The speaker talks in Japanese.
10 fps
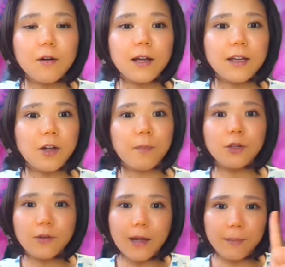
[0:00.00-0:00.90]
今回の
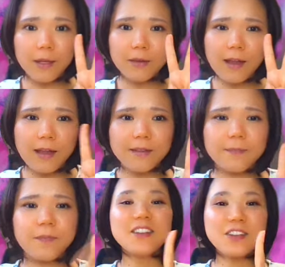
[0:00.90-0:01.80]
ポイントは3つで
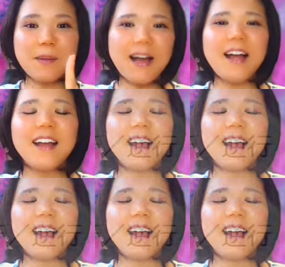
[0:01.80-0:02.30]
す。1つ目は、